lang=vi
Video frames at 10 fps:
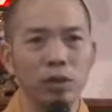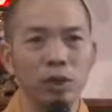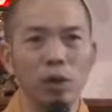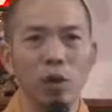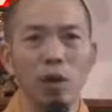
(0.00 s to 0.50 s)

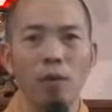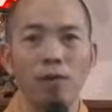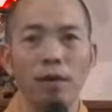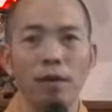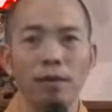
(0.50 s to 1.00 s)
trình độ
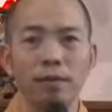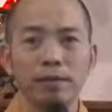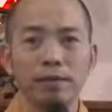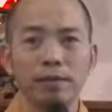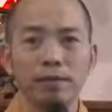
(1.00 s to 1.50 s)
học vấn,
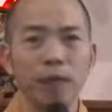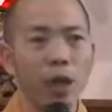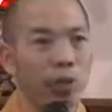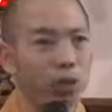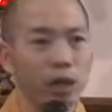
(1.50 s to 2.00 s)

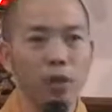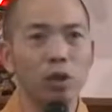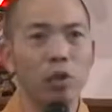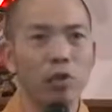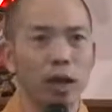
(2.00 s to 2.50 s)
đều có chất
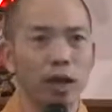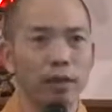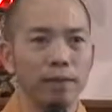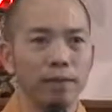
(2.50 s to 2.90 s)
tu cả.